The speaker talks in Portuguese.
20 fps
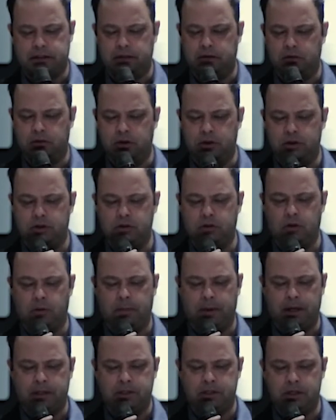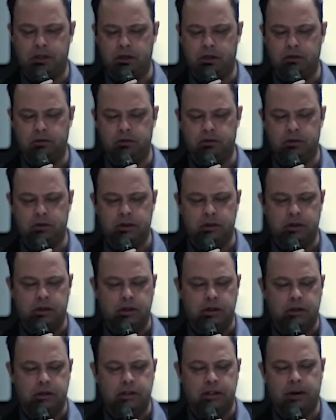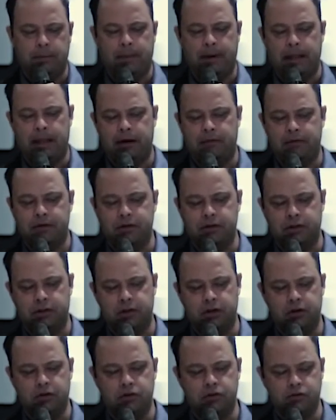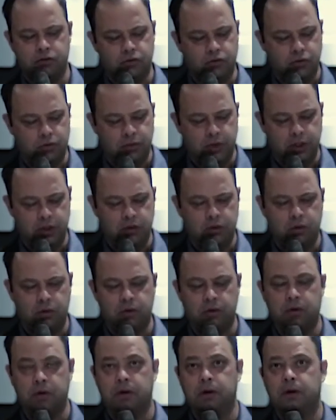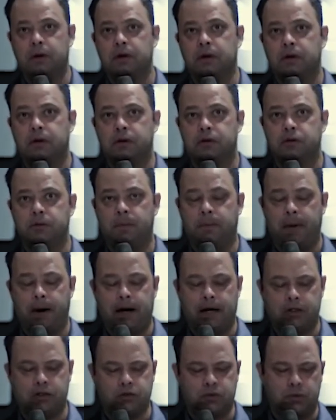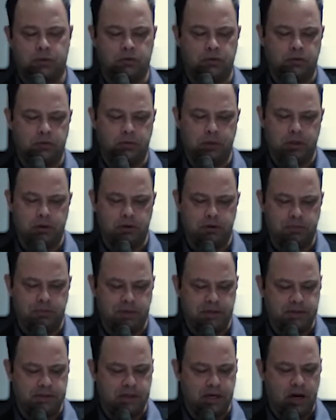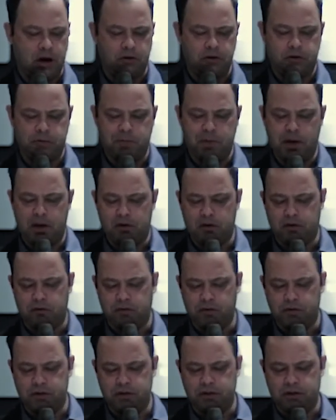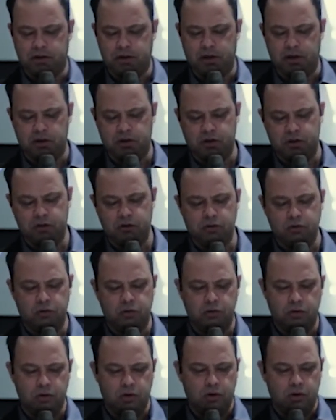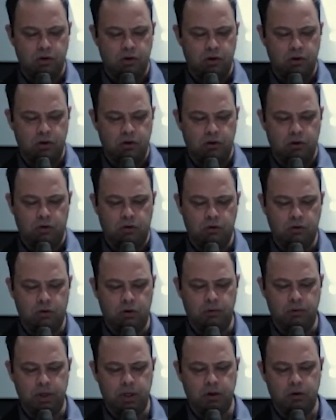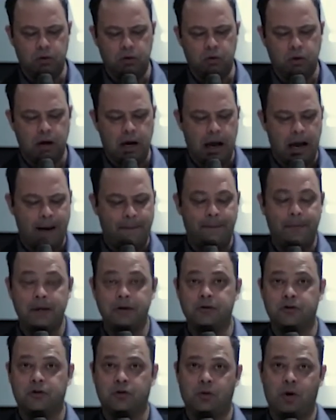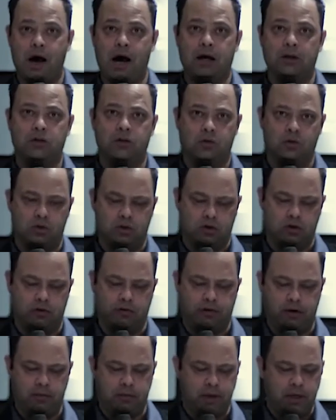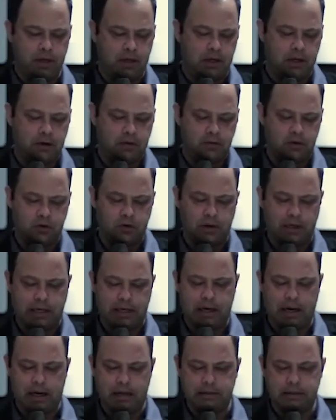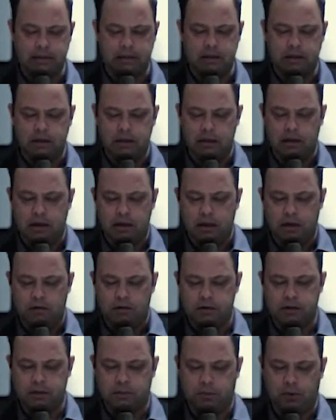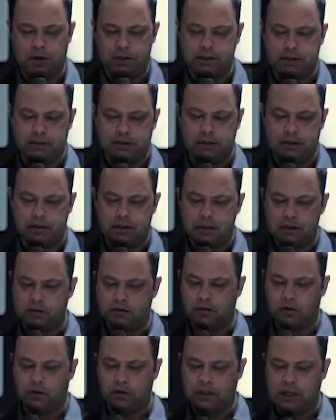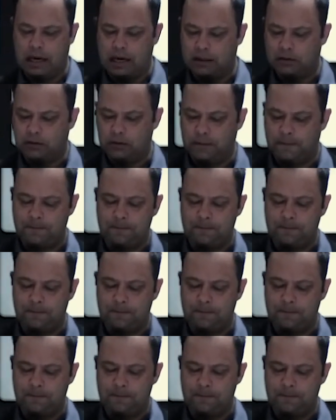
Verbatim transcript: noite, compartilhando da palavra de Deus, um domingo de Páscoa, um domingo especial. Espero que você tenha tido um domingo abençoado com sua família, com sua casa. Você possa ter desfrutado